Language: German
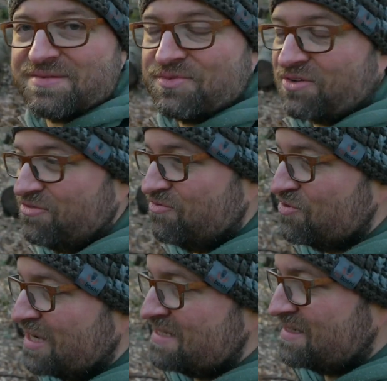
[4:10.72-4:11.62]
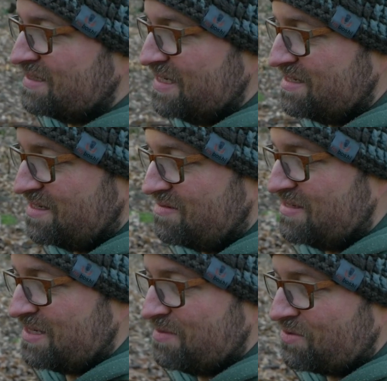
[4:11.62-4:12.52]
zum 135er das ist,
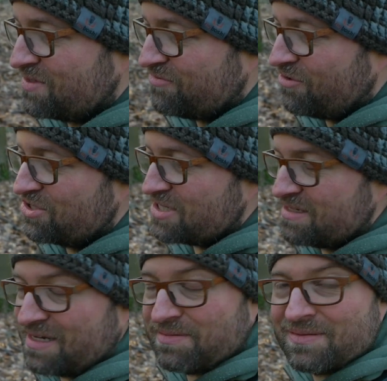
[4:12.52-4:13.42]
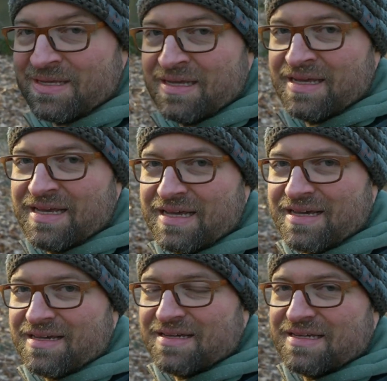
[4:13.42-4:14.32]
was ich mir darunter vorgestellt habe,
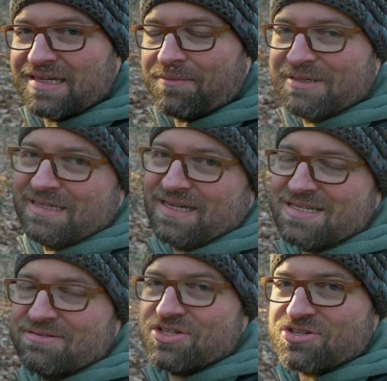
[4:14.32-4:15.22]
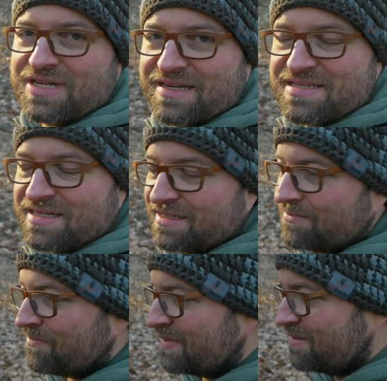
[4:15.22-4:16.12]
ich glaube, meine Tendenz wird es schon
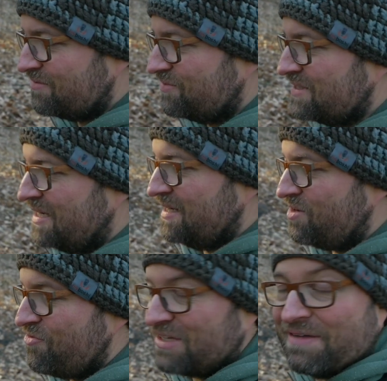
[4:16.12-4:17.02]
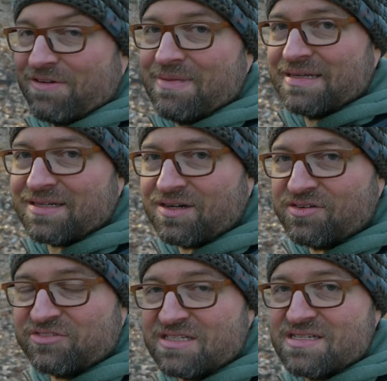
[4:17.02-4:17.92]
anzeigen. Von daher hoffe ich einfach mal
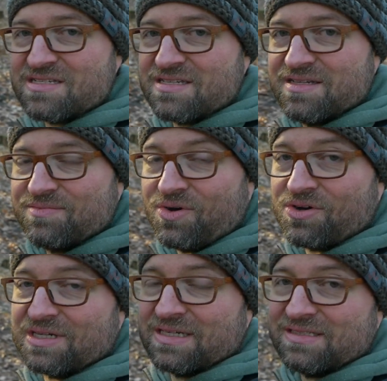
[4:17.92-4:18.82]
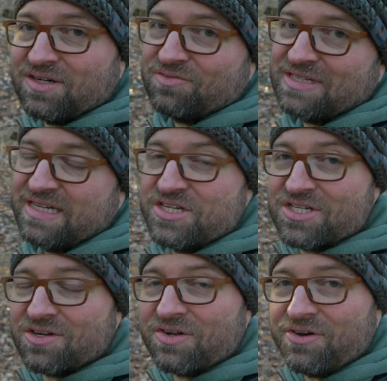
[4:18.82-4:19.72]
darauf, dass es morgen genau wie
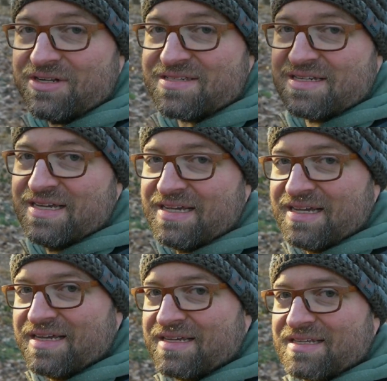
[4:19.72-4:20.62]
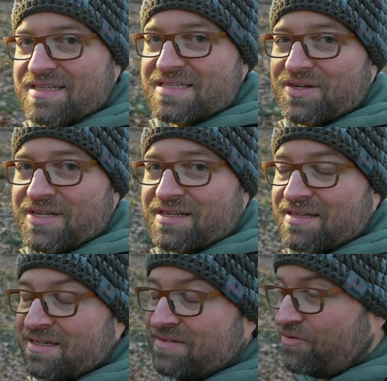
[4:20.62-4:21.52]
gestern und heute einen
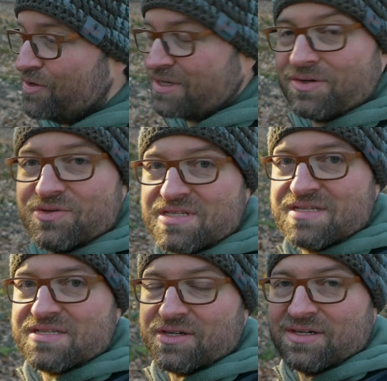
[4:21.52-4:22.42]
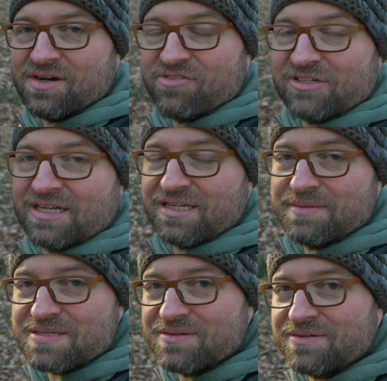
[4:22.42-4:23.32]
sonnigen, wolkenlosen Sonnenaufgang
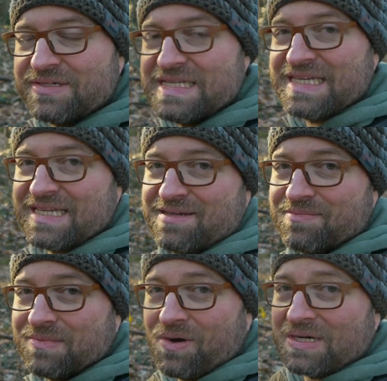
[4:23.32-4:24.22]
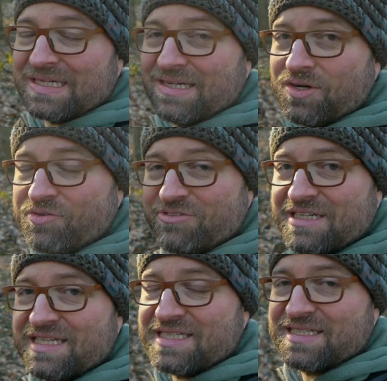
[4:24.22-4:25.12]
gibt und ich morgen dann
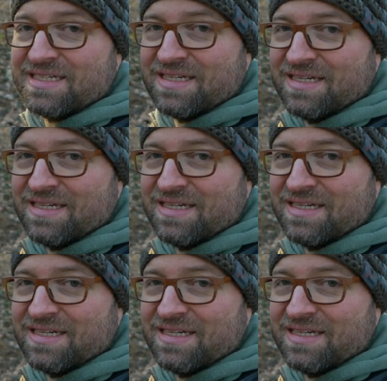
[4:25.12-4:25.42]
hoffentlich